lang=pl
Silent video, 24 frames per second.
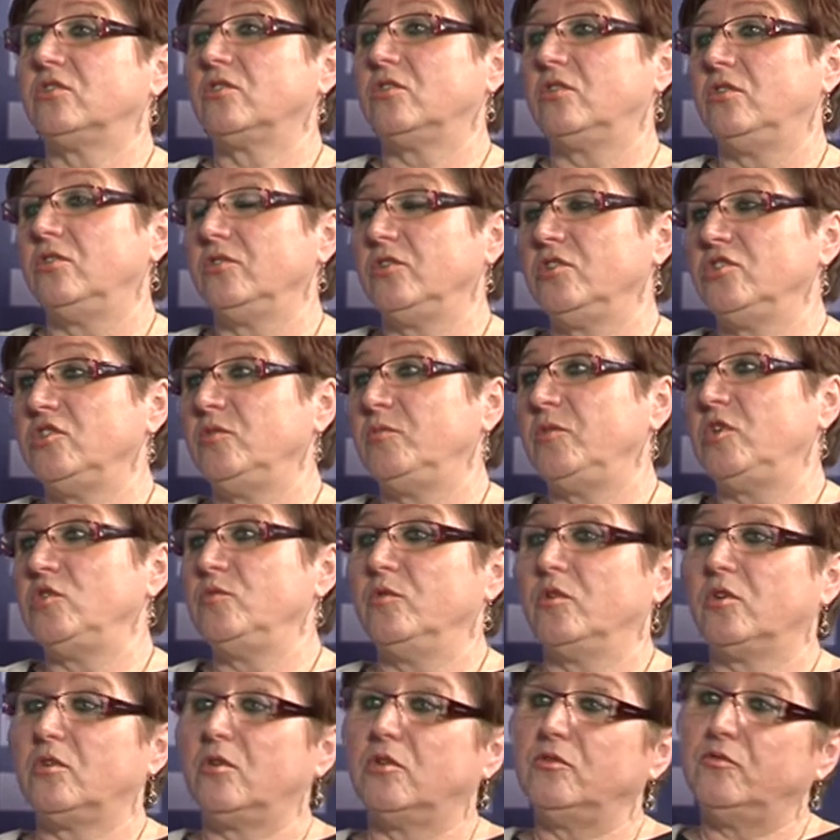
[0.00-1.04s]
onkologicznych
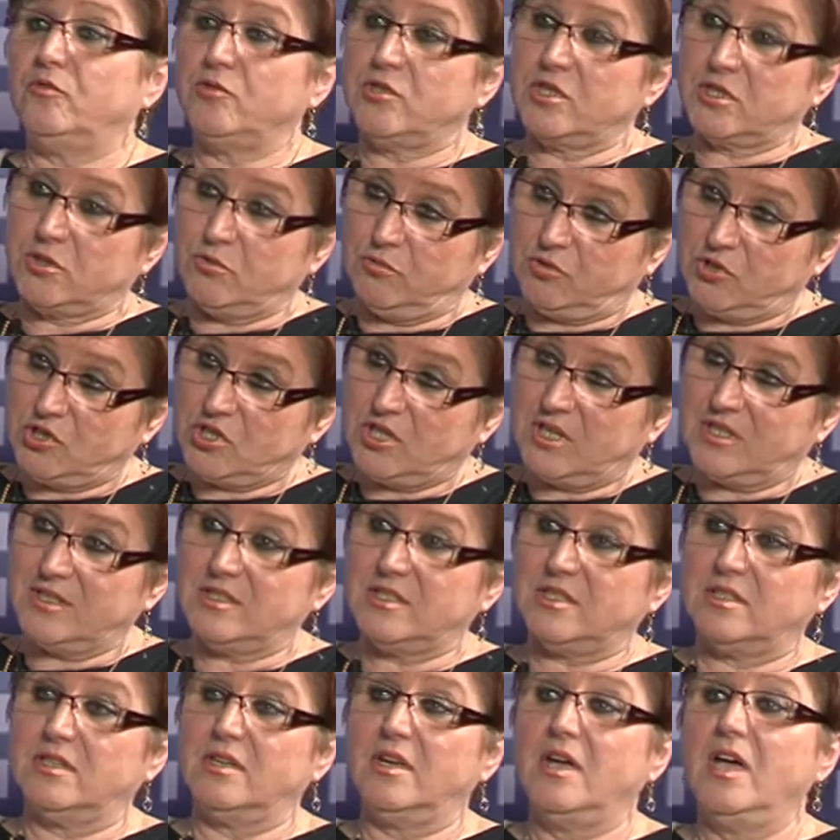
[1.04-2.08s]
mieliśmy około 20
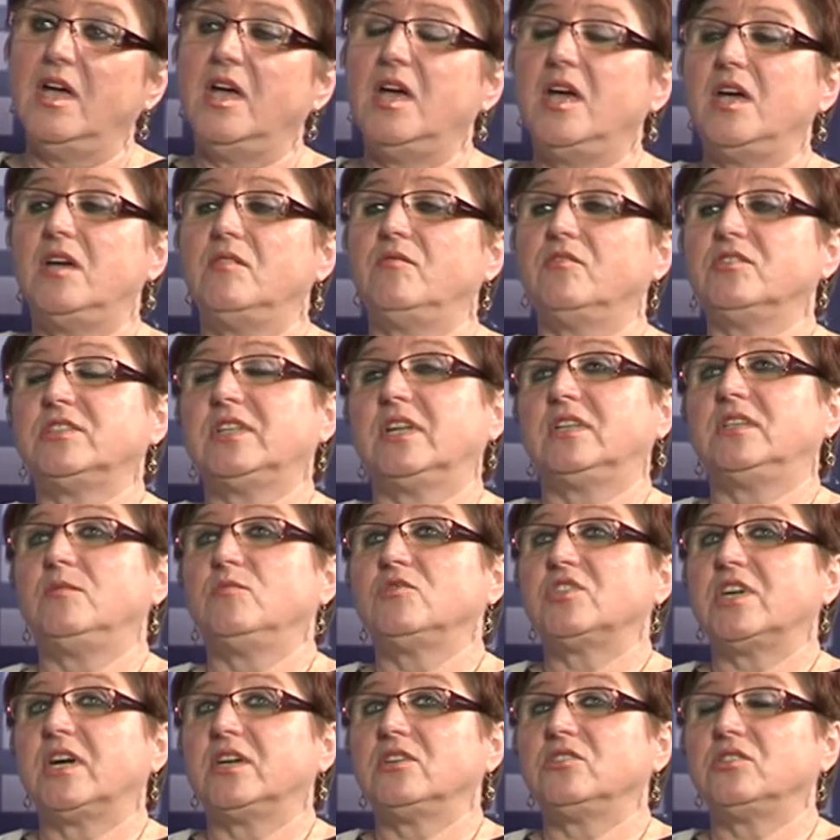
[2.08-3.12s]
tysięcy w ostatnim
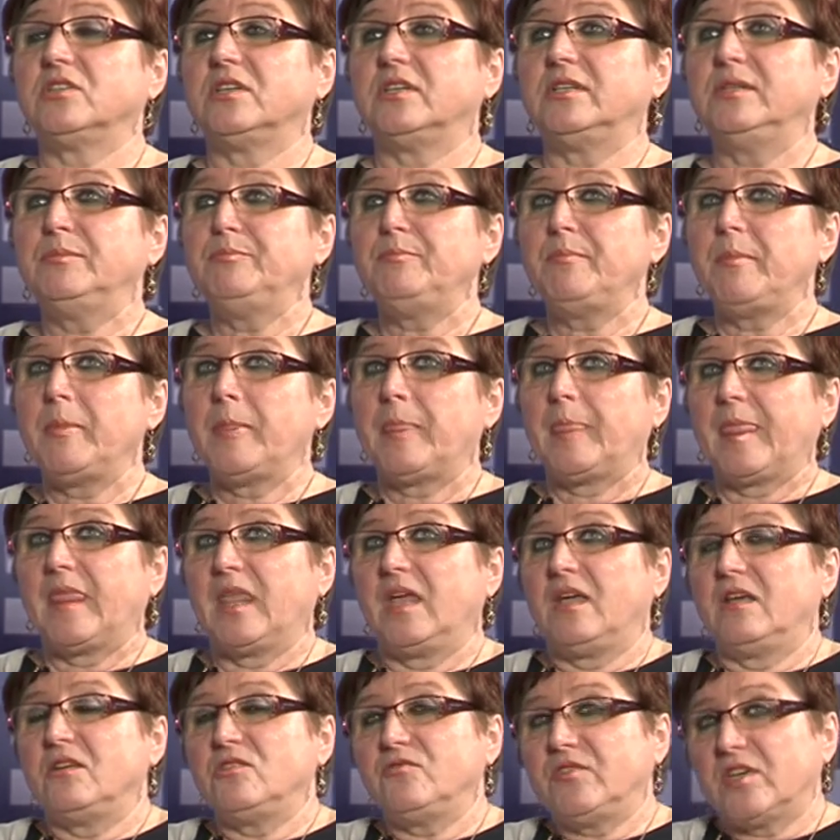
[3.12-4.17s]
czasie,
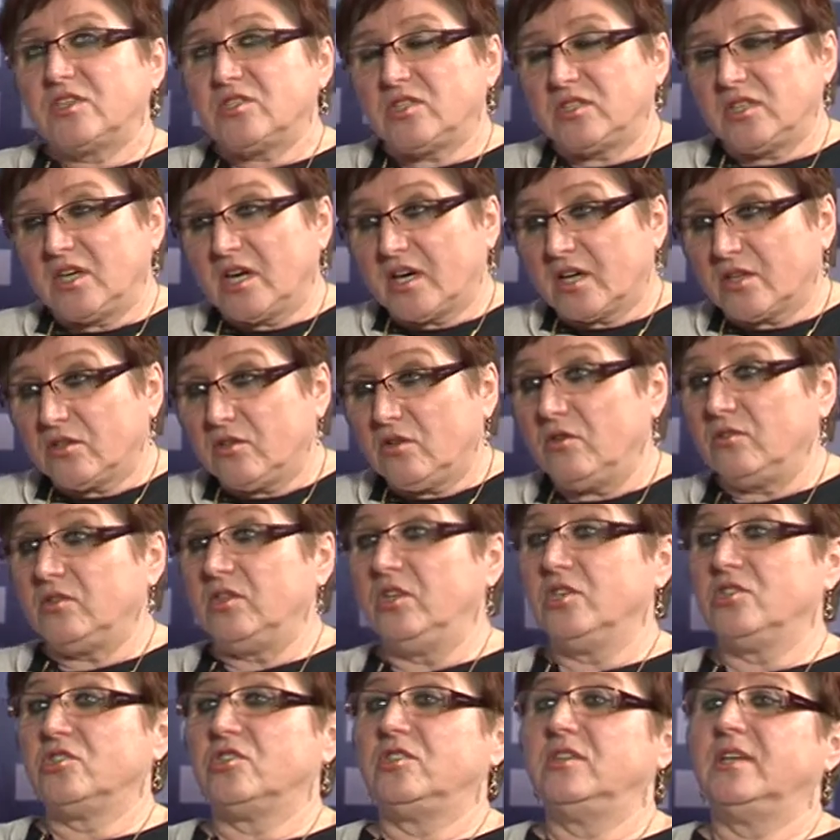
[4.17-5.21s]
mm, świadczenia
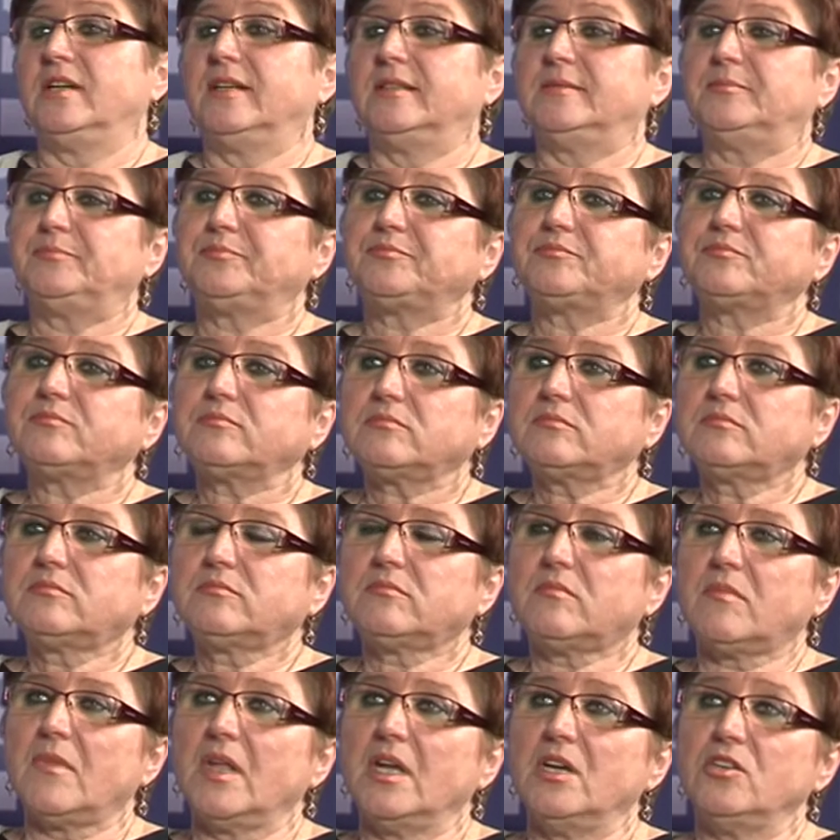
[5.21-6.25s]
kardiologiczne,
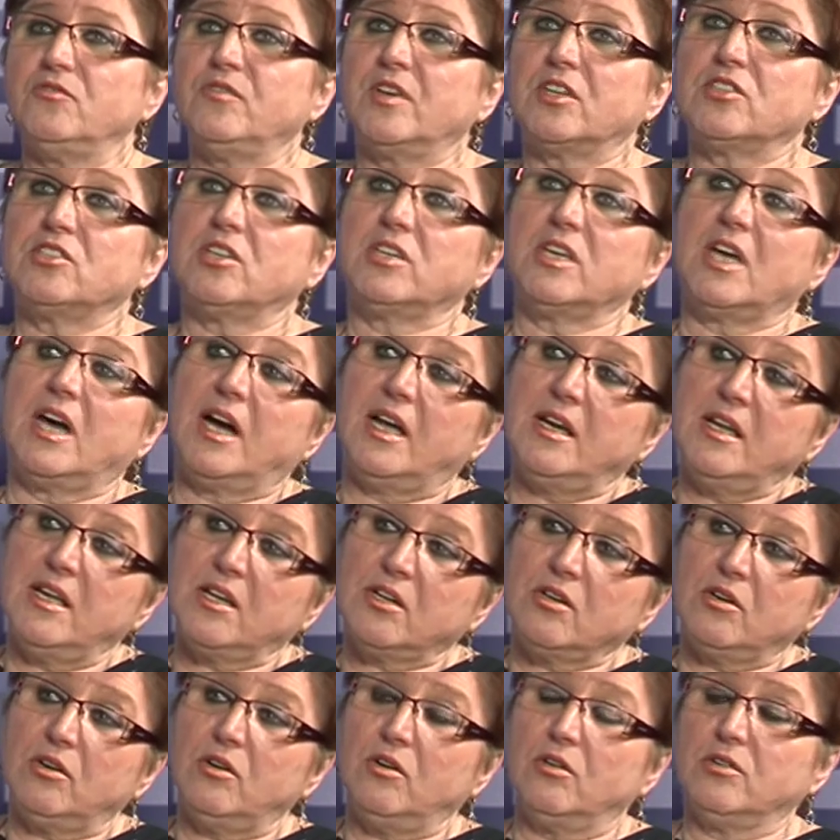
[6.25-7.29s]
świadczenia
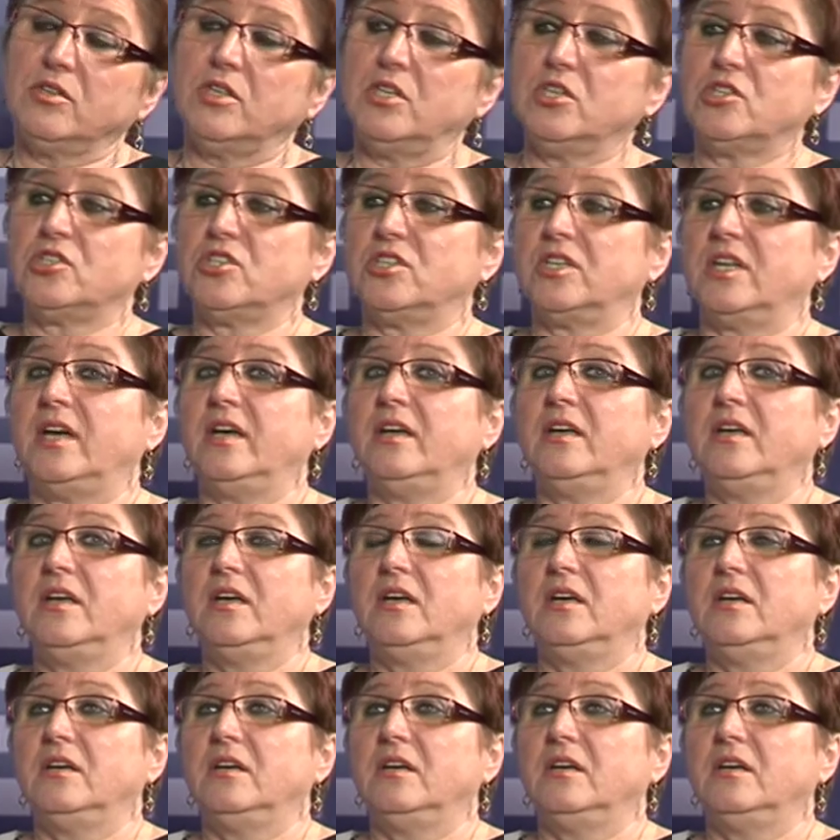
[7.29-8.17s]
alergologiczne.